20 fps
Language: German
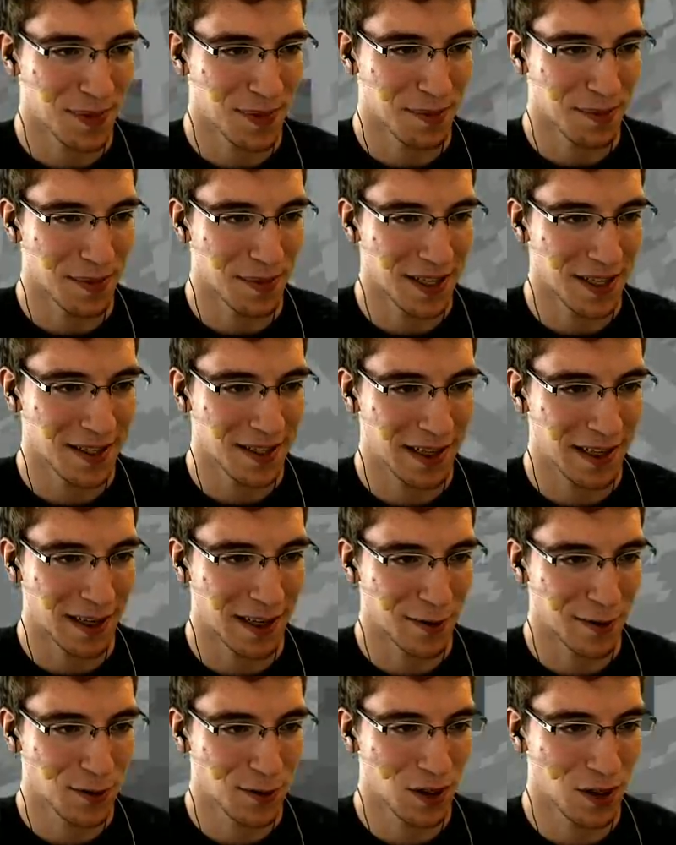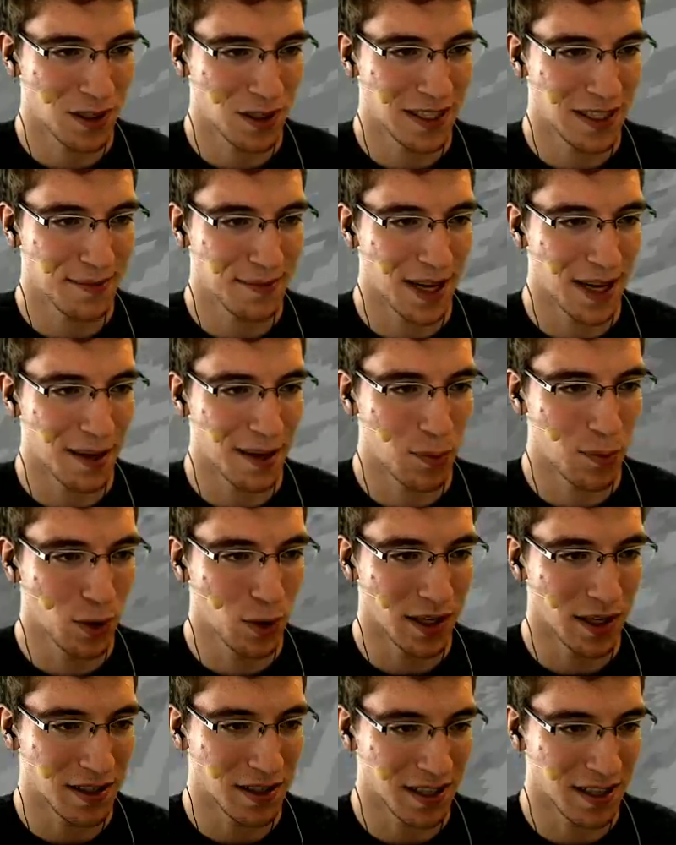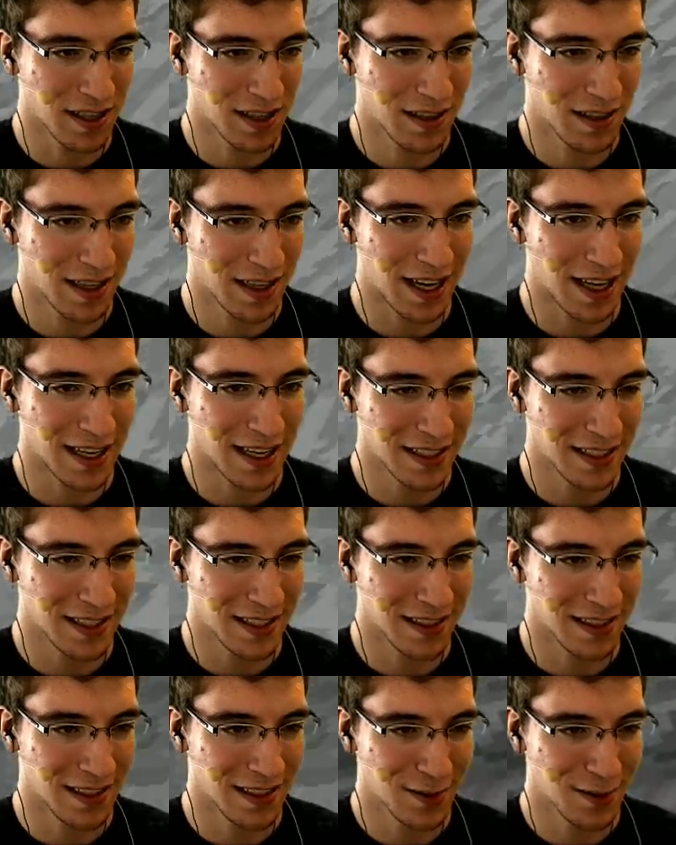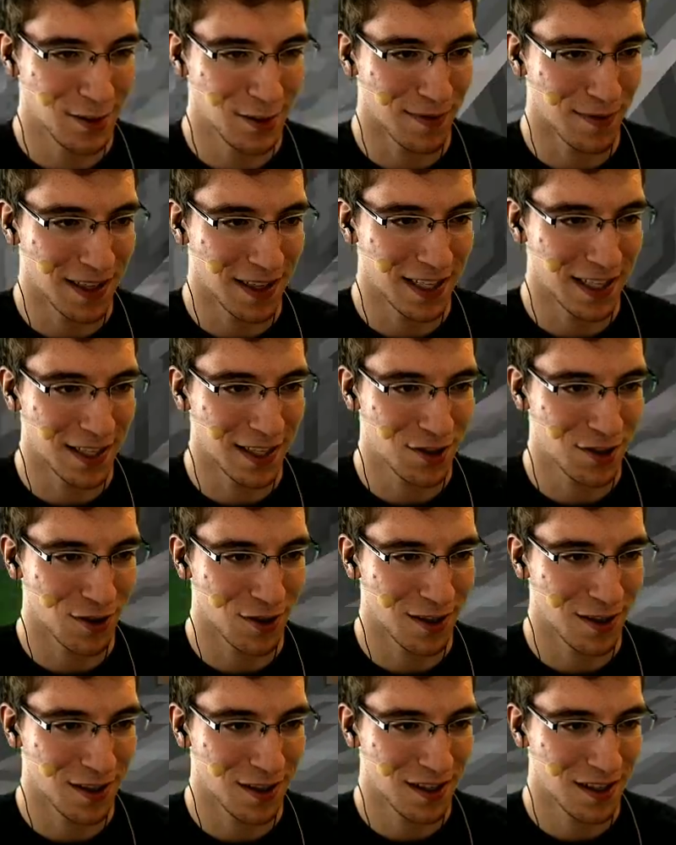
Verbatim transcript: bei manchen Klausuren die zwei Monate reichen. Soweit geht's schon.